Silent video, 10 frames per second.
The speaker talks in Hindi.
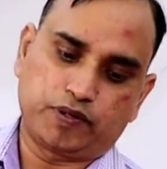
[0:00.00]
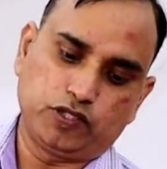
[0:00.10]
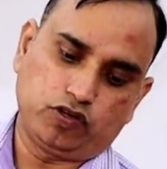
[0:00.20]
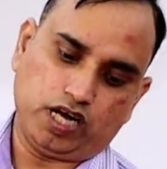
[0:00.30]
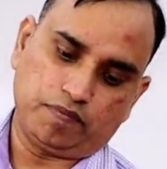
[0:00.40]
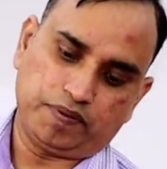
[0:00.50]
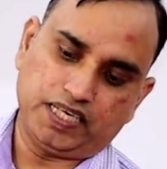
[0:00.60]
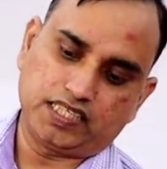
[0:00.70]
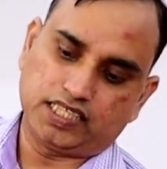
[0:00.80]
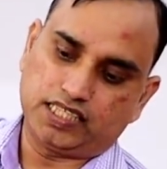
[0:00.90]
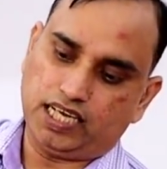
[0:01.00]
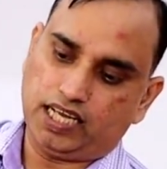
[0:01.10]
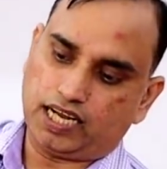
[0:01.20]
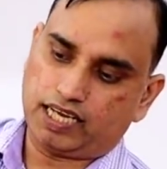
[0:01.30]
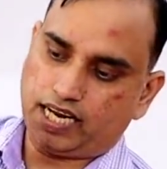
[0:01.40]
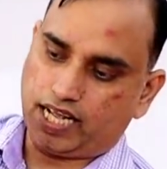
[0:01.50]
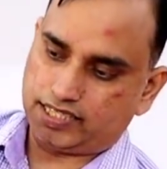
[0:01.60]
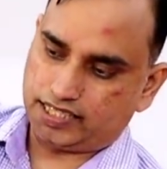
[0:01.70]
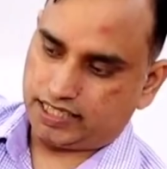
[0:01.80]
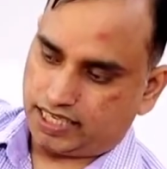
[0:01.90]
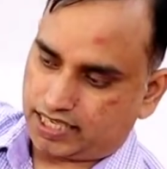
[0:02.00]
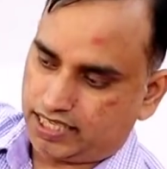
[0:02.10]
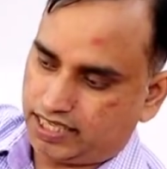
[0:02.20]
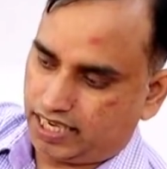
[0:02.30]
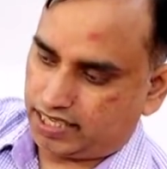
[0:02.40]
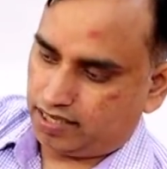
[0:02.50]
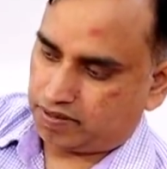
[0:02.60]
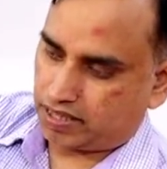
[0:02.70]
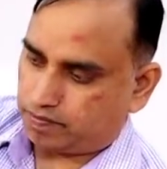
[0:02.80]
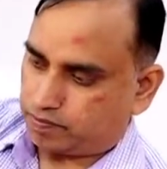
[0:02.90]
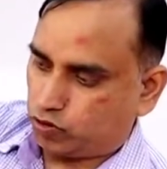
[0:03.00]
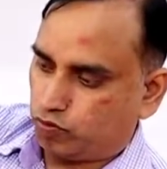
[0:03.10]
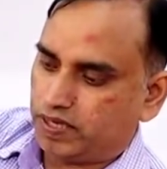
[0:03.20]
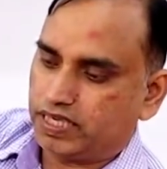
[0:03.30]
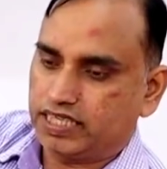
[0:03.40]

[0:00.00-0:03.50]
आपकी दुकान पे ये चीज़ें अगर एज इट इज़ रखी जाएंगी मतलब तो भी